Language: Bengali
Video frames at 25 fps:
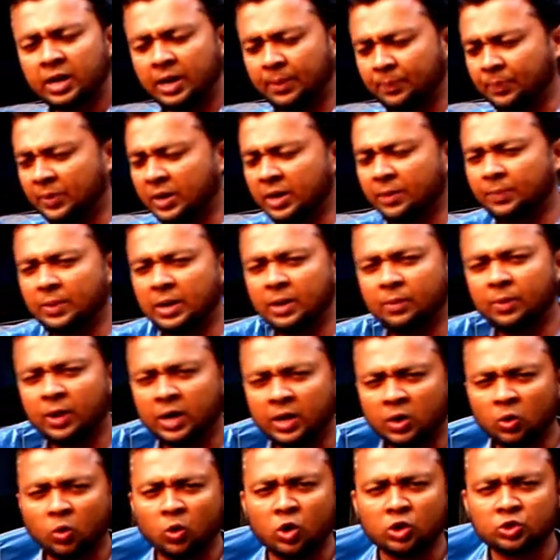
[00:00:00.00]
আপনার
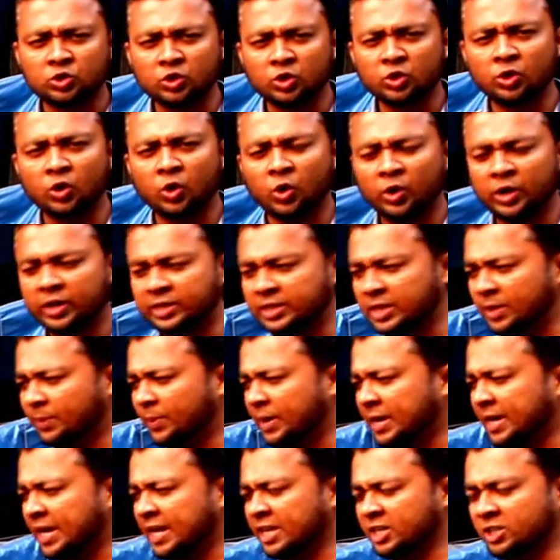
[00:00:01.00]
ব্যবহার অযোগ্য হয়ে যায়
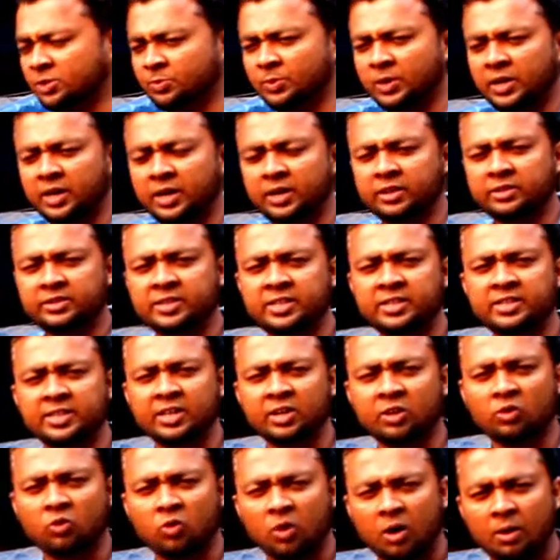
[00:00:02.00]
বা রাইস মিলের
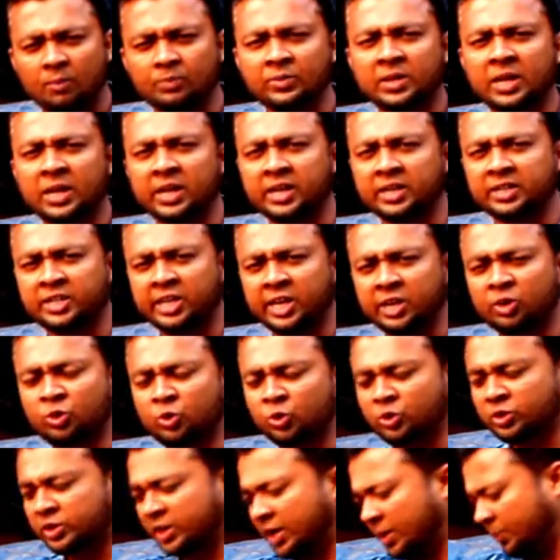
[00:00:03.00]
সিজন কম থাকে সেই
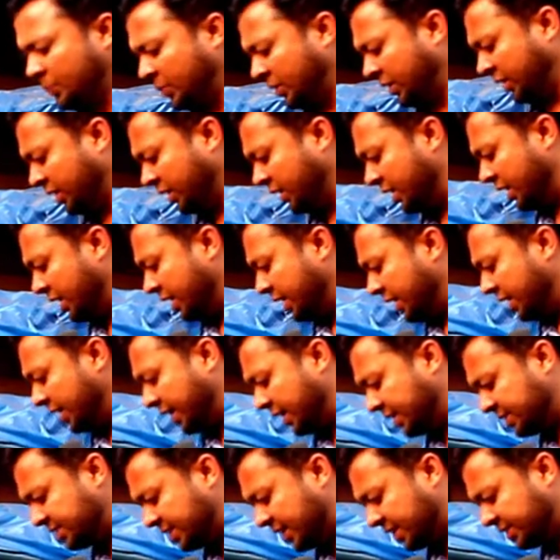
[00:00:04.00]
সূত্রে আপনি
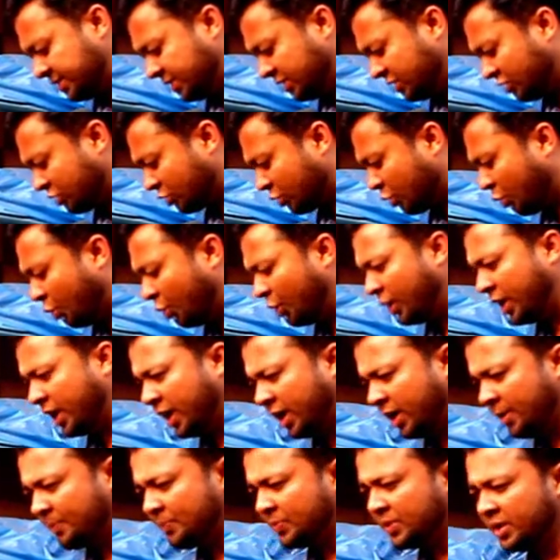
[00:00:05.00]
এই স্যাসিস খুলে
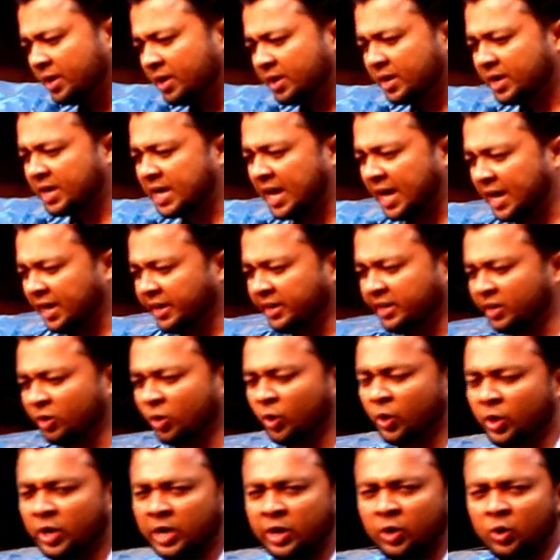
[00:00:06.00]
গাড়িটি
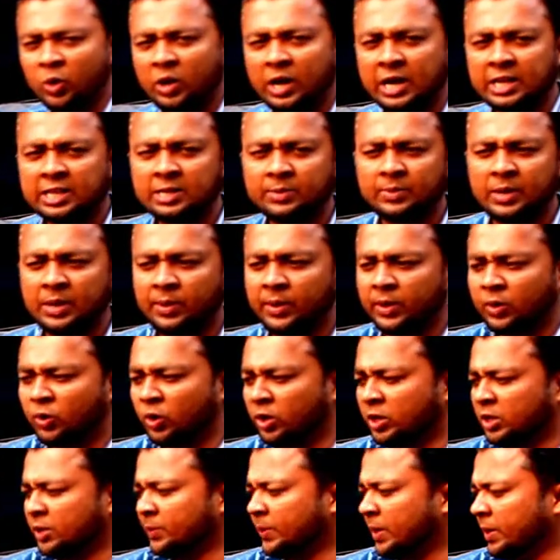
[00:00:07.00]
অন্যান্য কাজে ব্যবহার
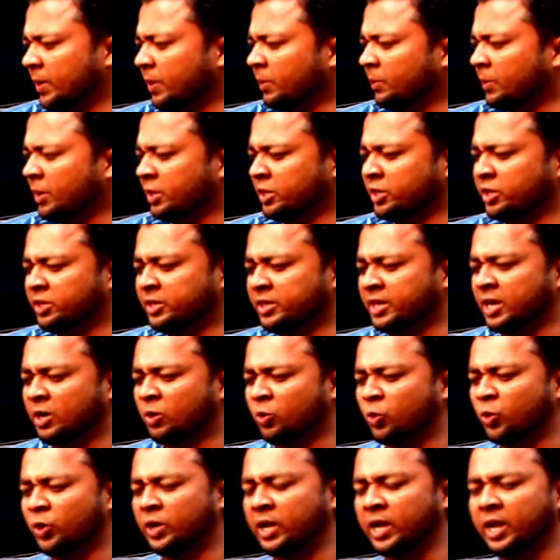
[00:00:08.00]
করতে পারেন মেশিনটা
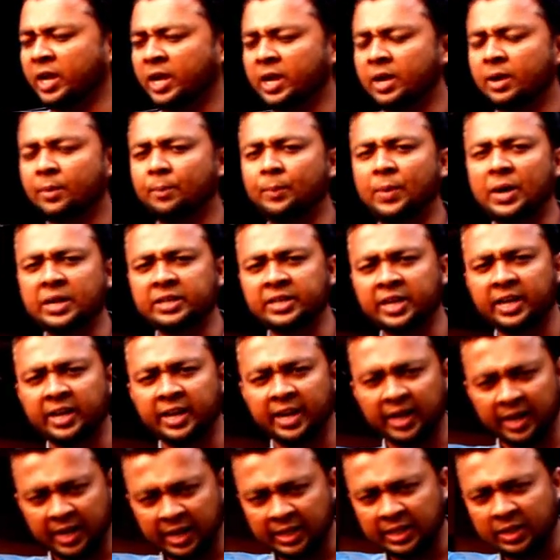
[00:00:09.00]
খুলে বাসায়
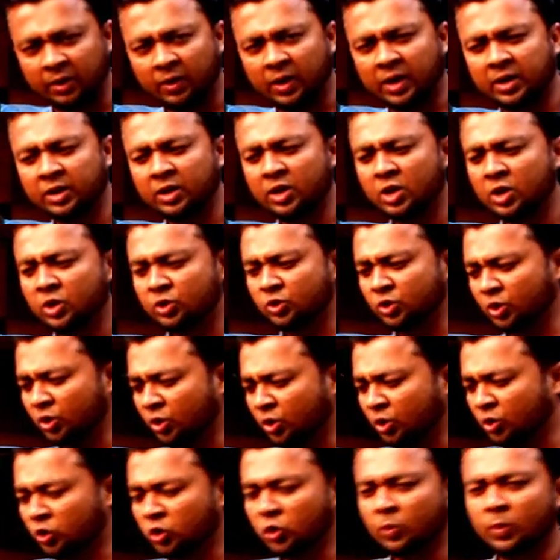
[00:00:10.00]
রেখে দেওয়ার জন্য
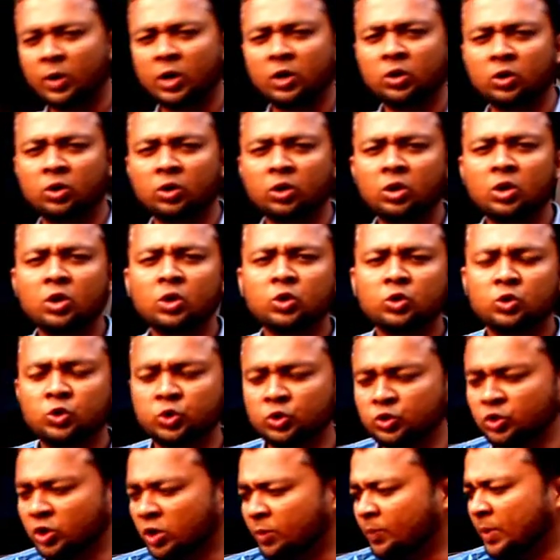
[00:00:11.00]
সুবর্ণ
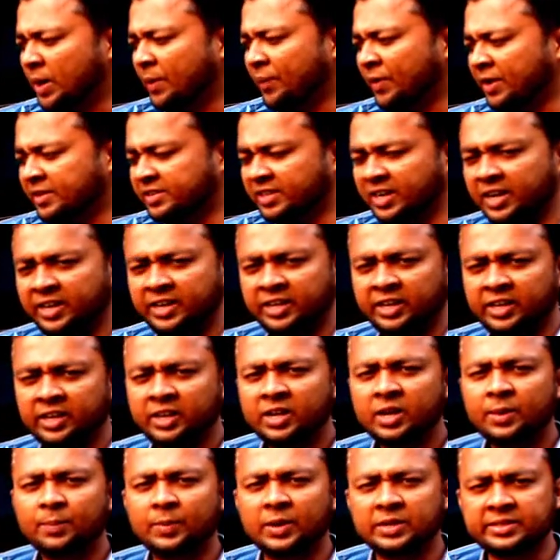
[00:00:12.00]
সুযোগ বা ফ্যাসিলিটি
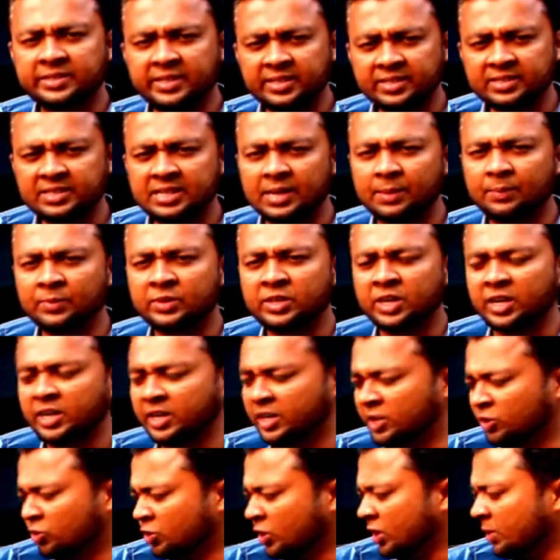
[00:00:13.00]
বা সিস্টেম সেটা
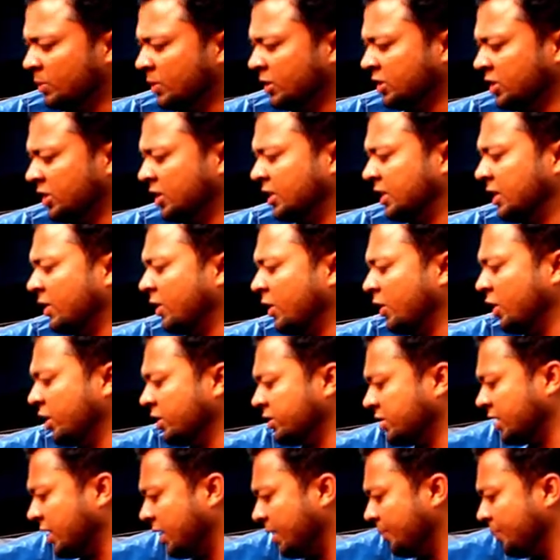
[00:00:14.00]
কিন্তু এই মেশিনে দেওয়া
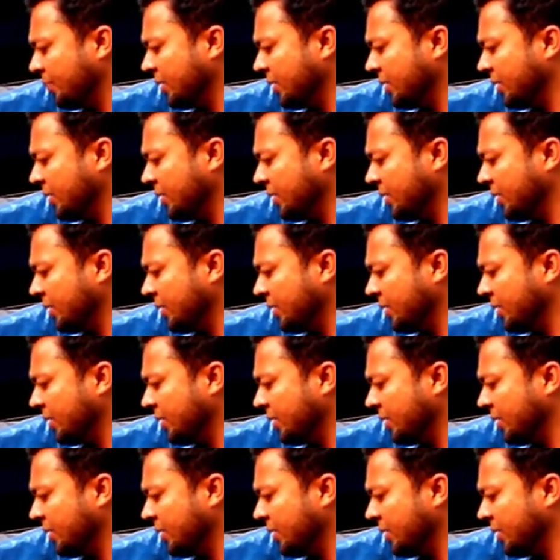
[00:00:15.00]
রয়েছে